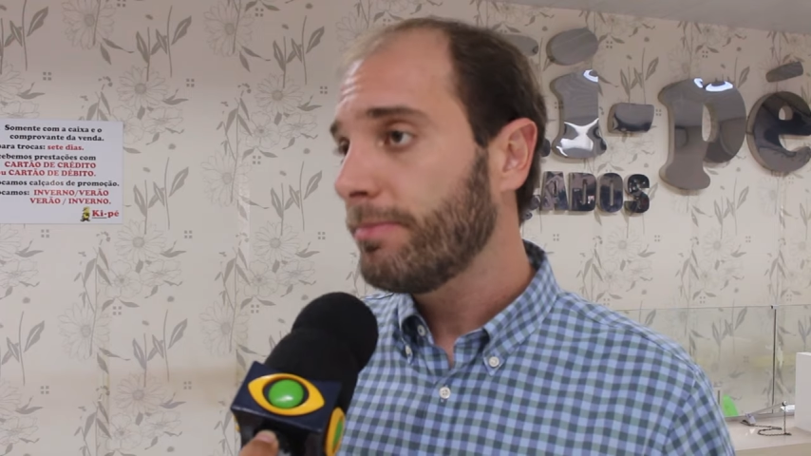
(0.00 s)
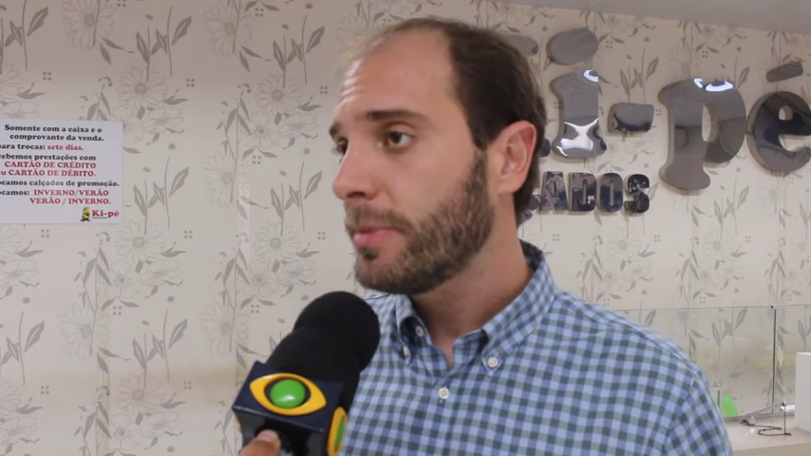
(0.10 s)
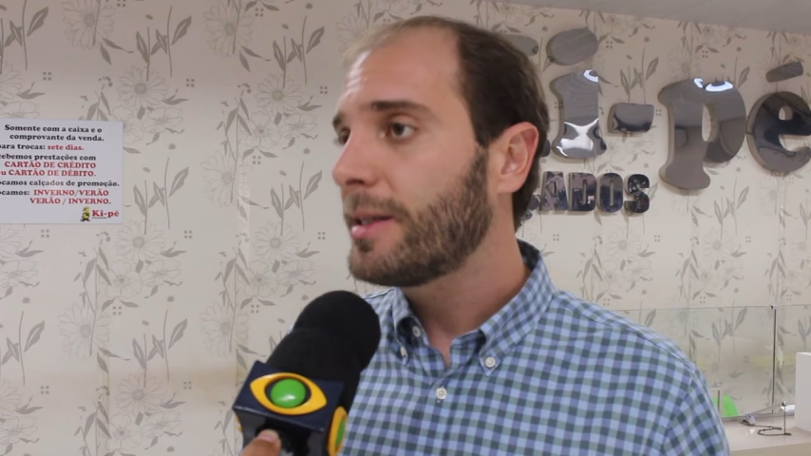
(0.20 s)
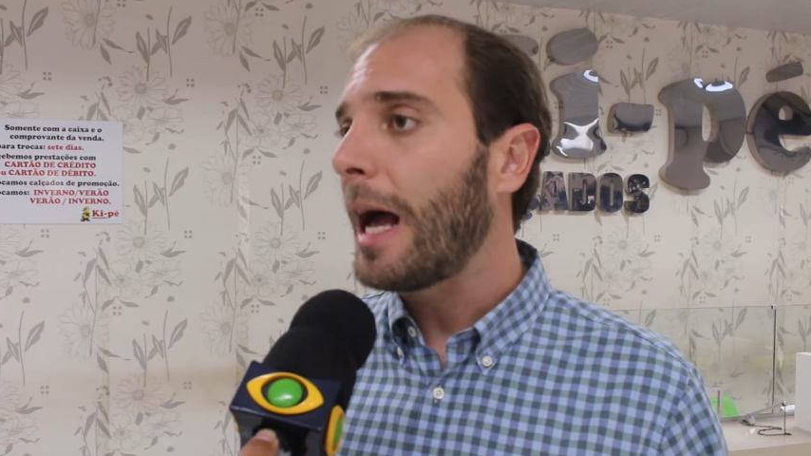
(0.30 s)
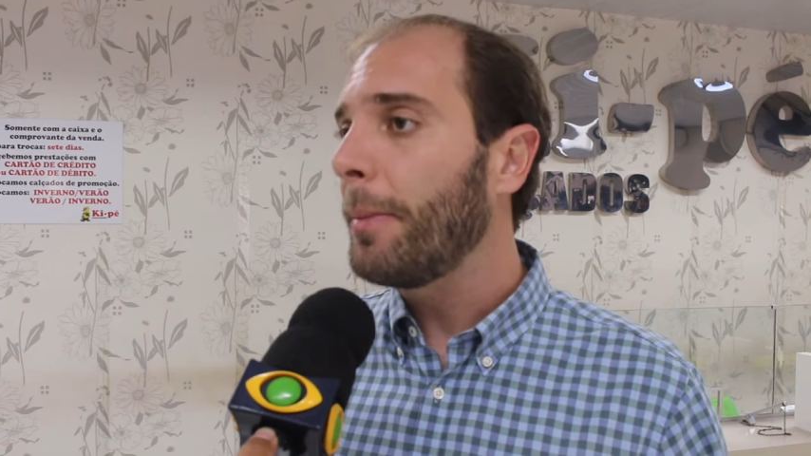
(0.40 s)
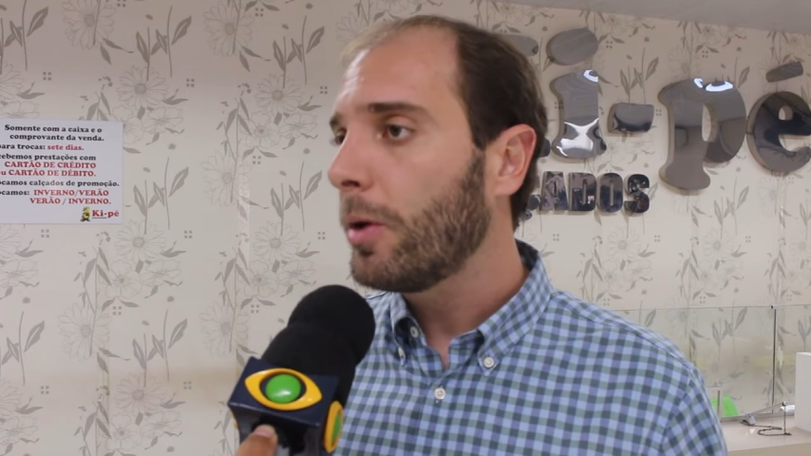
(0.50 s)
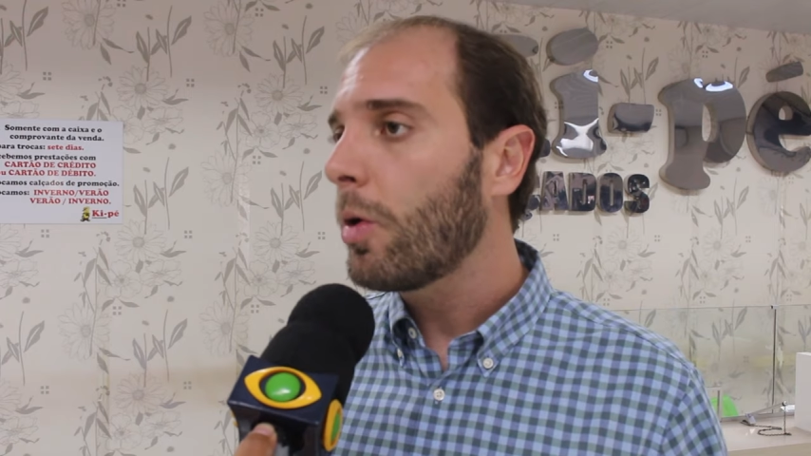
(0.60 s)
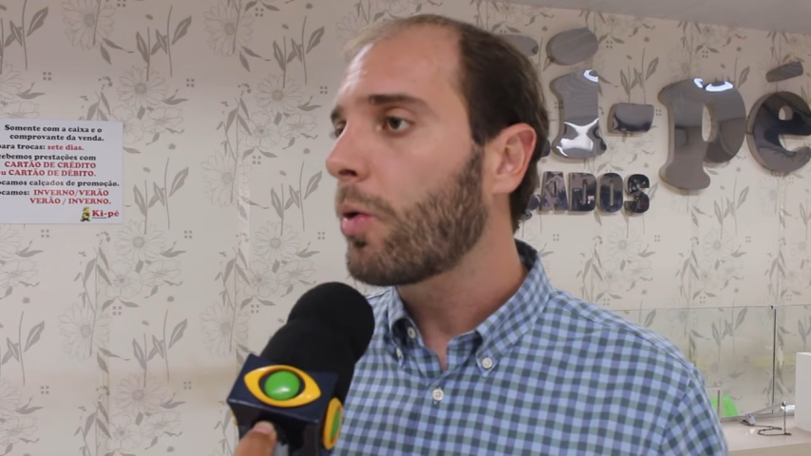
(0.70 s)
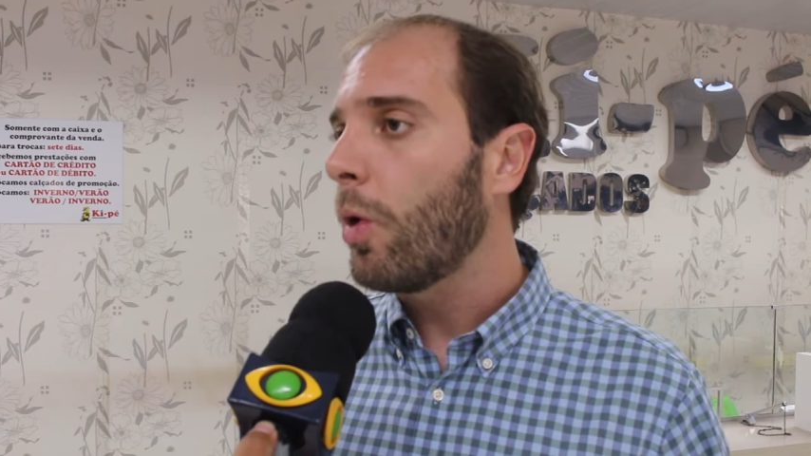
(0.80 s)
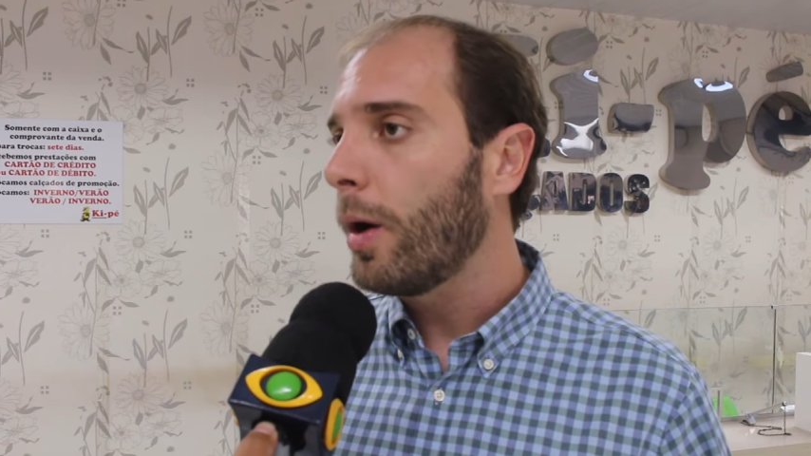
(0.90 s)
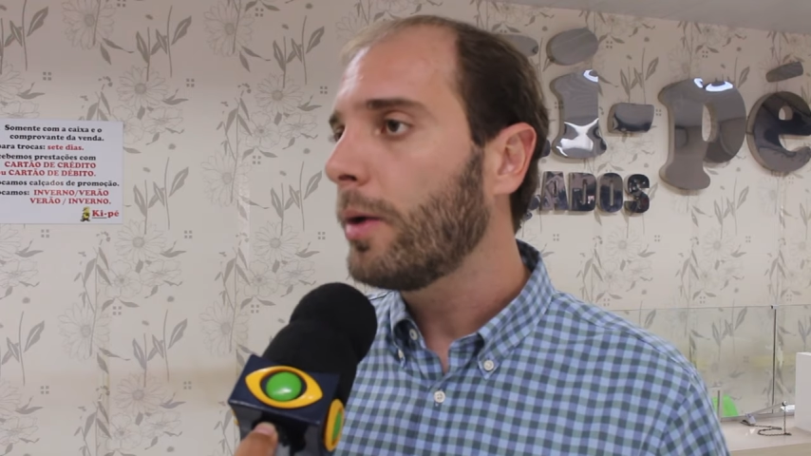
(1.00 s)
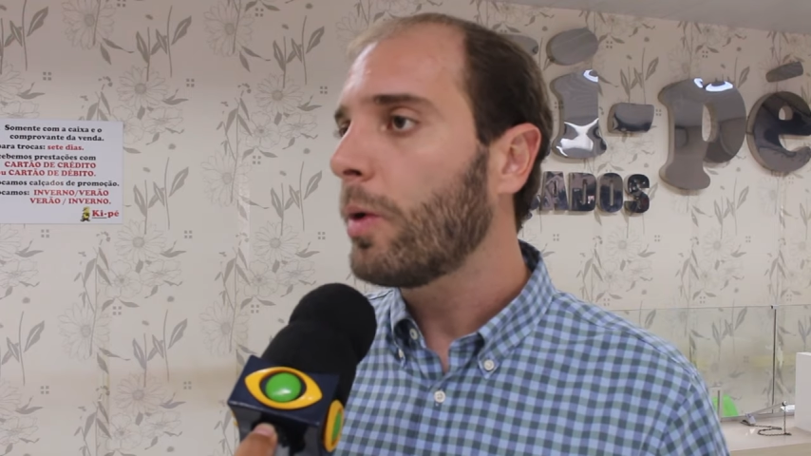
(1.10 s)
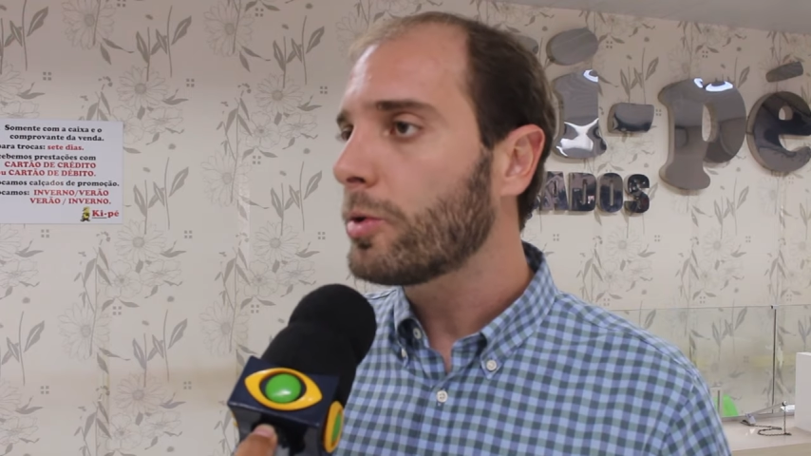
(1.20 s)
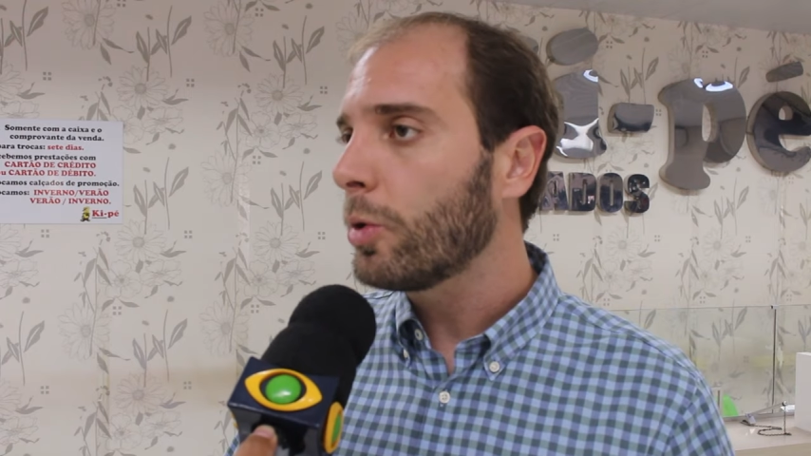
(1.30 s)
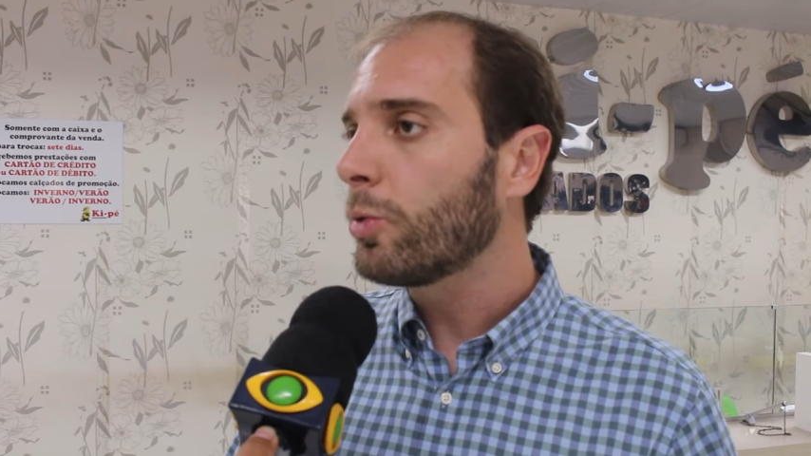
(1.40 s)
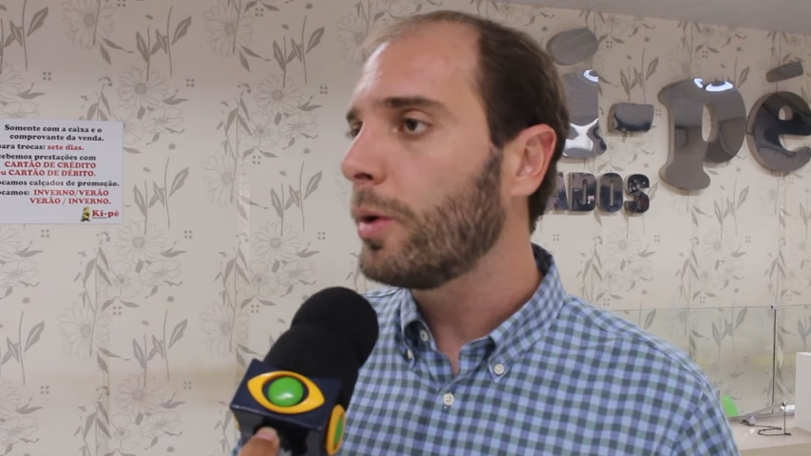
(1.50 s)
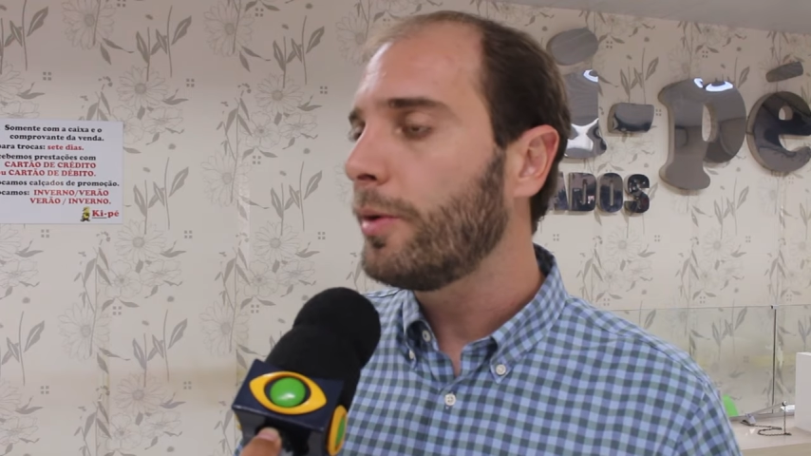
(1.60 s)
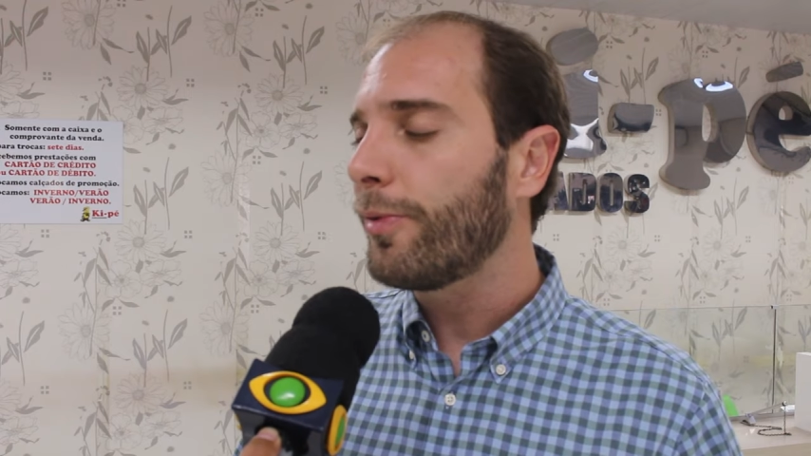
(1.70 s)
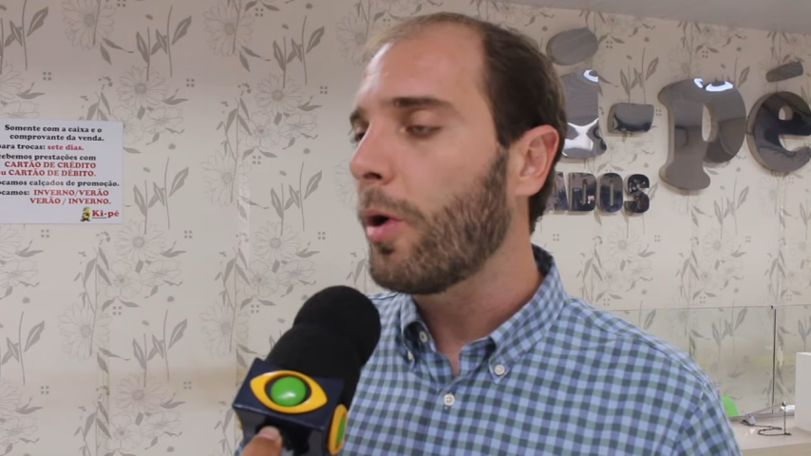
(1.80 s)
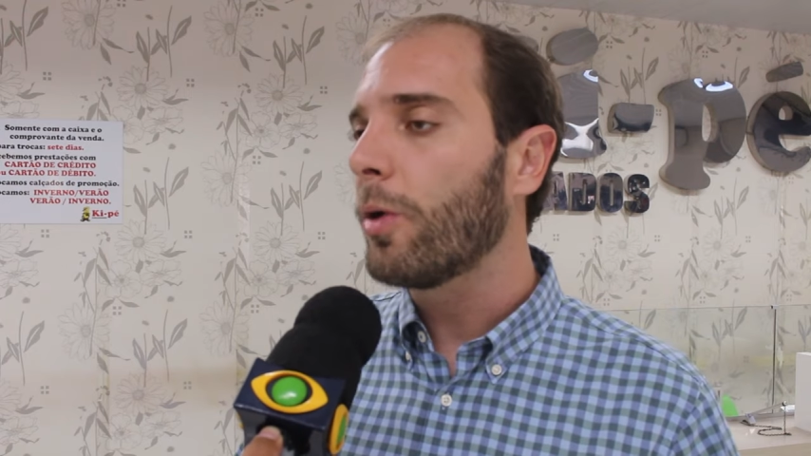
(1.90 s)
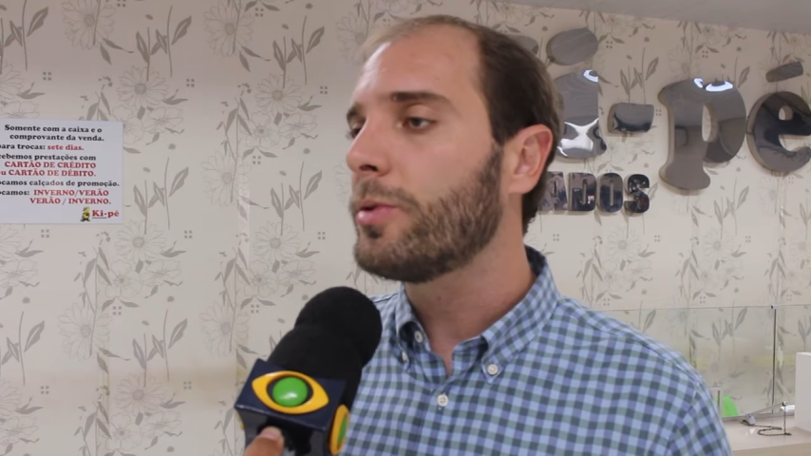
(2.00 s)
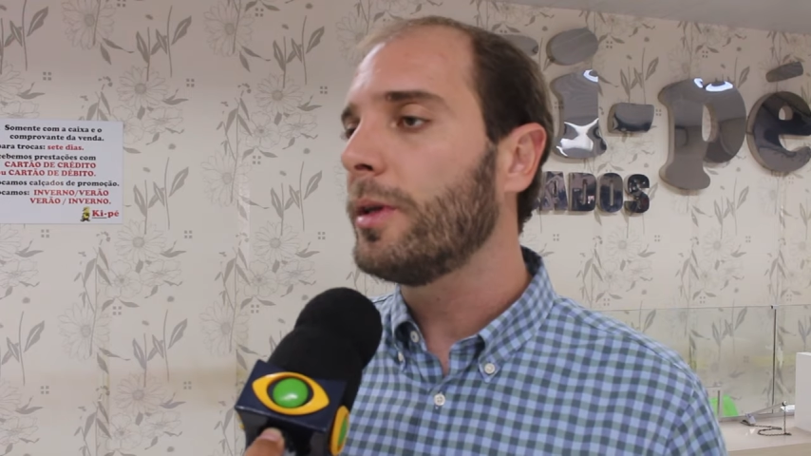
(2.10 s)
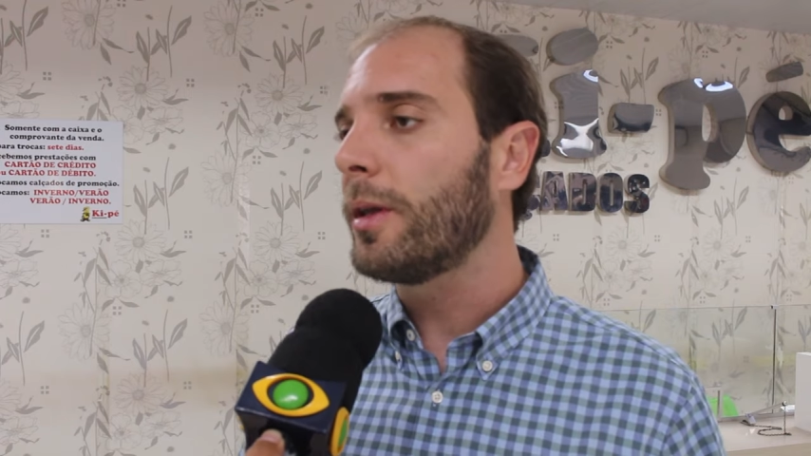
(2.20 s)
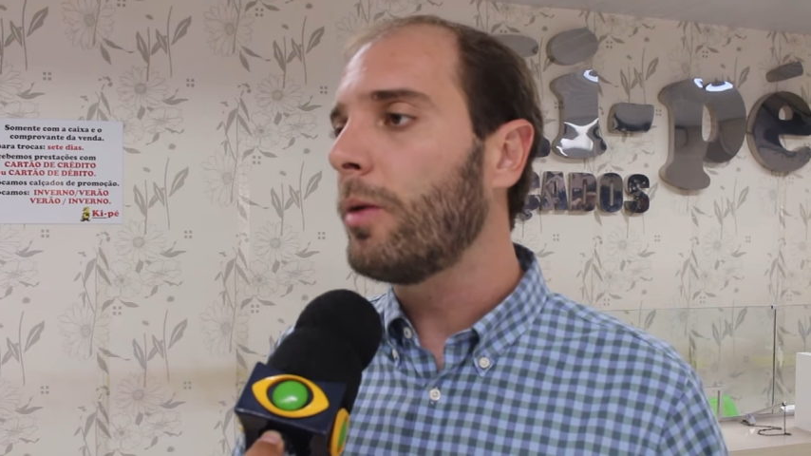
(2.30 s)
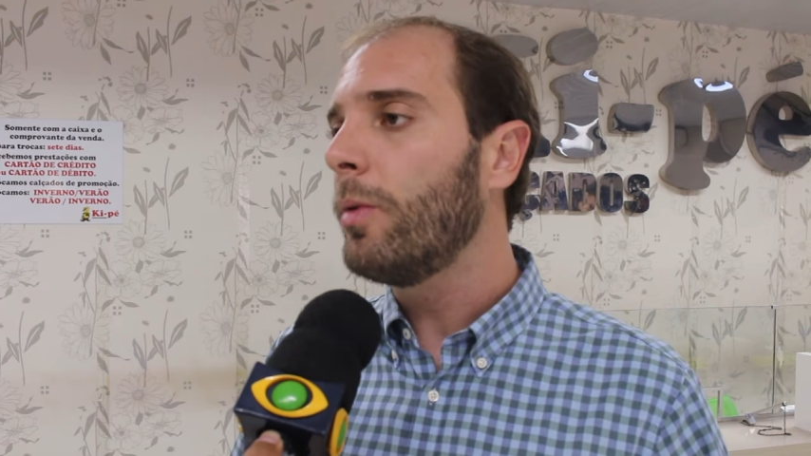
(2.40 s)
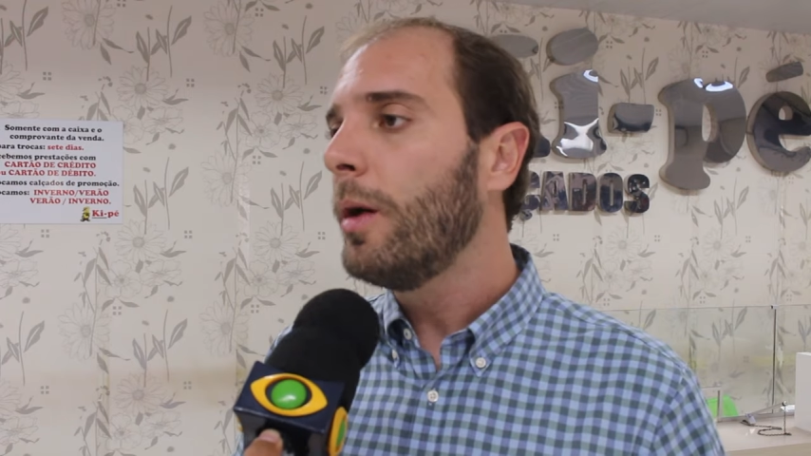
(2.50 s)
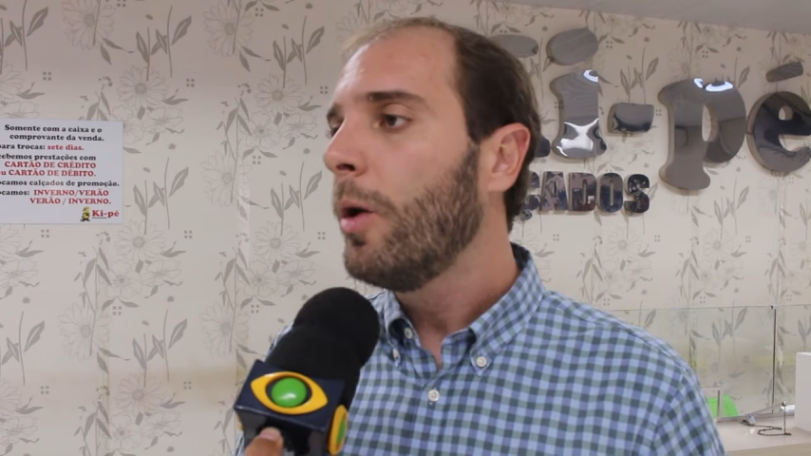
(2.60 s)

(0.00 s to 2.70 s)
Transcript: sabe que ocorrem com a soltura de fogos. Então,